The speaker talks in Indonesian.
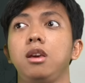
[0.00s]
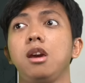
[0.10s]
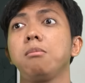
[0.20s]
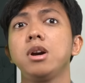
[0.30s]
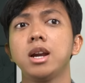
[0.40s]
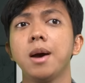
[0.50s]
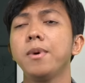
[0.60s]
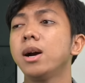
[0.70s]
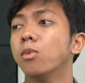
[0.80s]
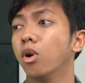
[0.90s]
Iya, emang
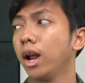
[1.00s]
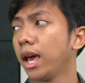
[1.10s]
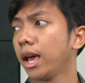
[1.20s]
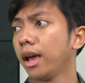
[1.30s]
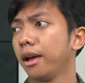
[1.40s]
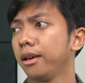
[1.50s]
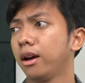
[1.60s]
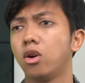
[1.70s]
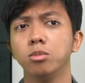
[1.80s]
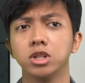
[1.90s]
kenapa nggak boleh?
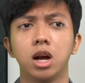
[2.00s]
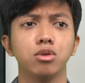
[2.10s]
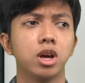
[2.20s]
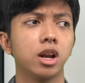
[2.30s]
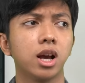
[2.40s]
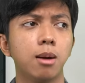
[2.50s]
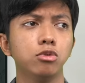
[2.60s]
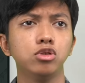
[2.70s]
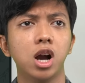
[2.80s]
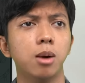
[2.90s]
Ya kalau misalnya aku nyariin kamu
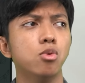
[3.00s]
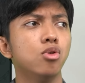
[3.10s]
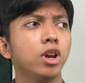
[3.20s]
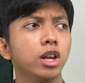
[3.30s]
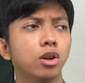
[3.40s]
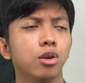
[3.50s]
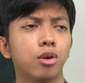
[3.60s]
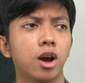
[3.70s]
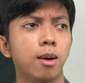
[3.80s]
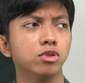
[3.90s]
juga nggak mungkin
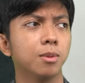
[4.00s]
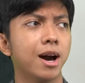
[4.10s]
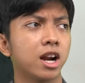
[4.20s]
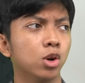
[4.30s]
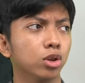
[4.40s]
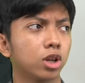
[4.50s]
orang kamu sama Ardo